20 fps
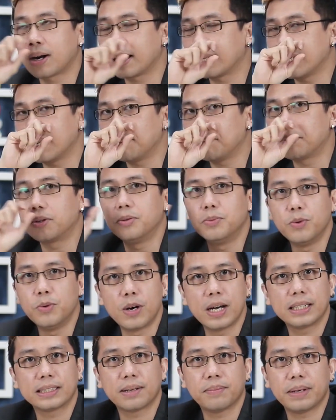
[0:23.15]
orang yang
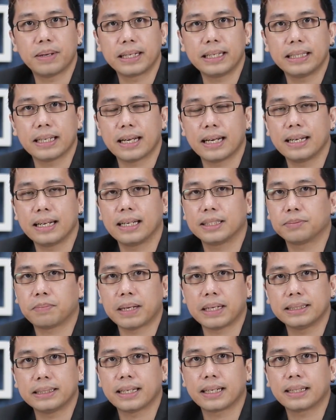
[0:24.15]
berhubungan sama kita, alias
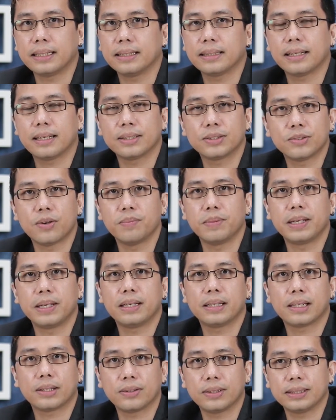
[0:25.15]
pacar kita, suami
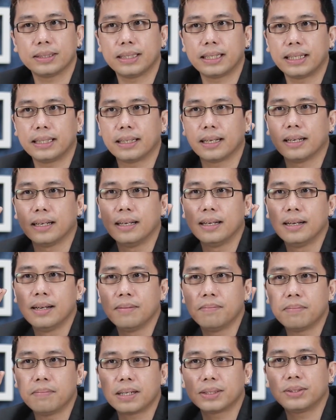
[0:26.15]
kita, atau istri kita.
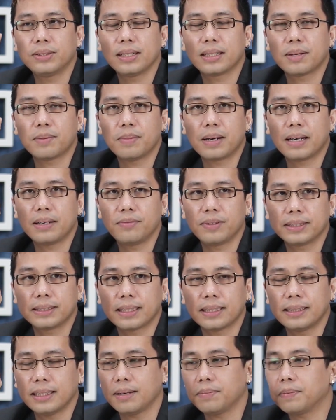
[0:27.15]
Maksudnya tambahkan
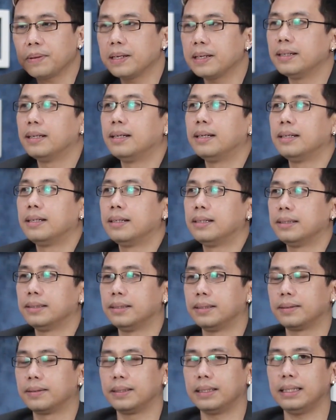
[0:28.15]
investasi apa?
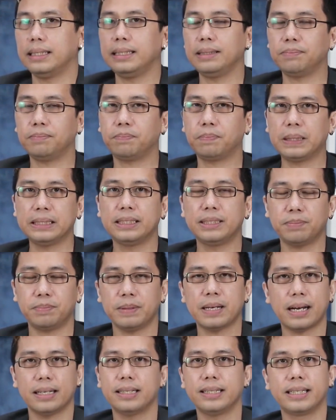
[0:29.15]
Ini prinsip
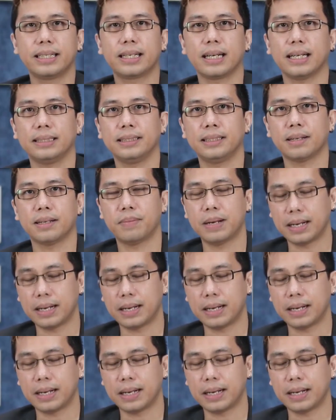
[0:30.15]
yang ada di kelas cinta